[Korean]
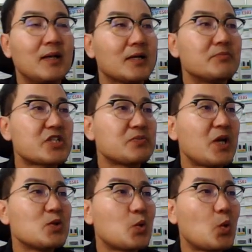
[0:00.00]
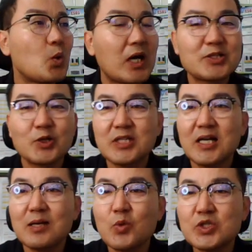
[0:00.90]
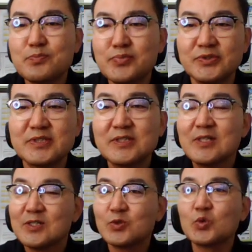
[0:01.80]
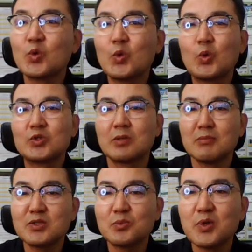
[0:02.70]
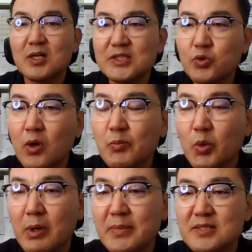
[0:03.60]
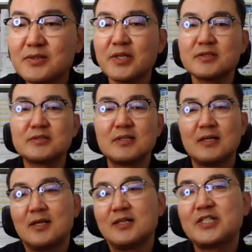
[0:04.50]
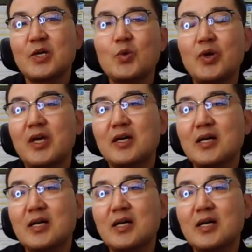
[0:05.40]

감자 스마일도 가서 살아보고 싶은 정도로 정말 정말 이 조감도만 봤을 때는 최고의